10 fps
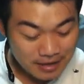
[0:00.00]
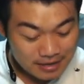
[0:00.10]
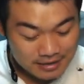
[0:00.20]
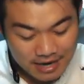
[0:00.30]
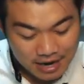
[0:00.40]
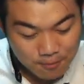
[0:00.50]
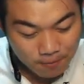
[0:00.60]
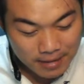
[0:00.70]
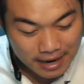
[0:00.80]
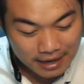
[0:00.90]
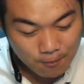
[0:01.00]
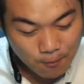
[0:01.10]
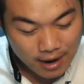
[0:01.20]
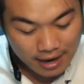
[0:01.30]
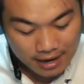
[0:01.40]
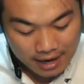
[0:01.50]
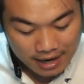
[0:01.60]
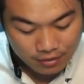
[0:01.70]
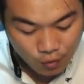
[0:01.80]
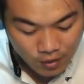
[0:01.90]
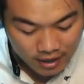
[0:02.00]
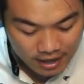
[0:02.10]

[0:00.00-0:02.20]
จะได้บอกมาครับว่าไอตัว